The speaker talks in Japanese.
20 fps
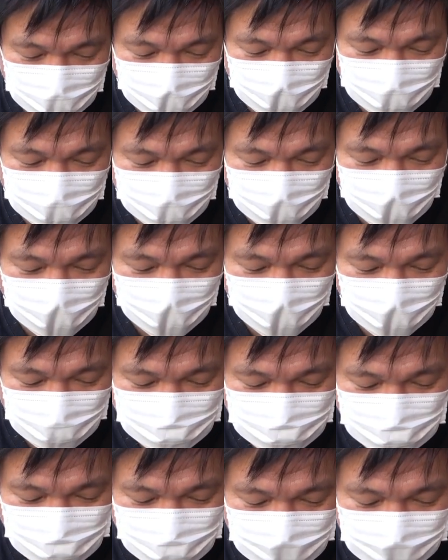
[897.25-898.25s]
なんで
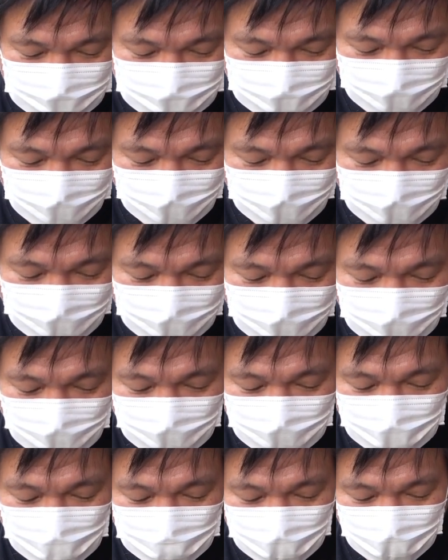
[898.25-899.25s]

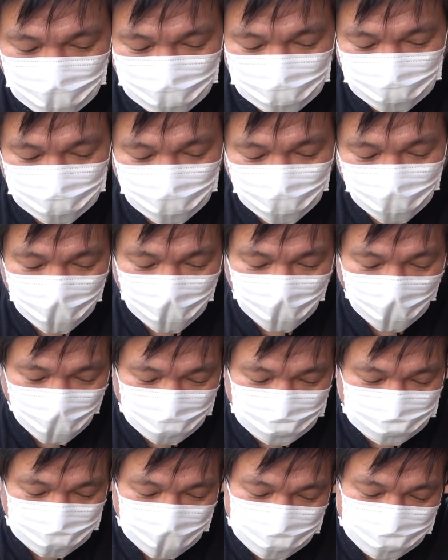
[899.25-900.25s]
さあでこれ
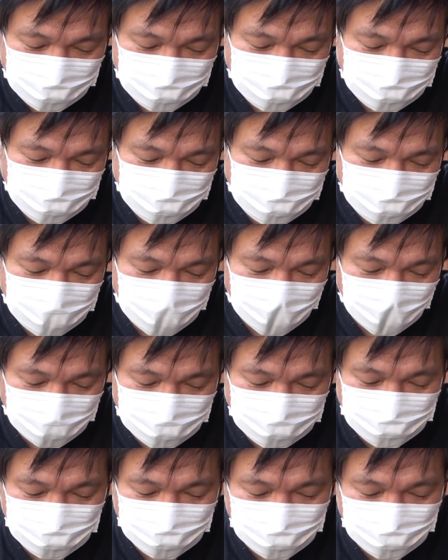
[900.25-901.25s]
が、まあ、13時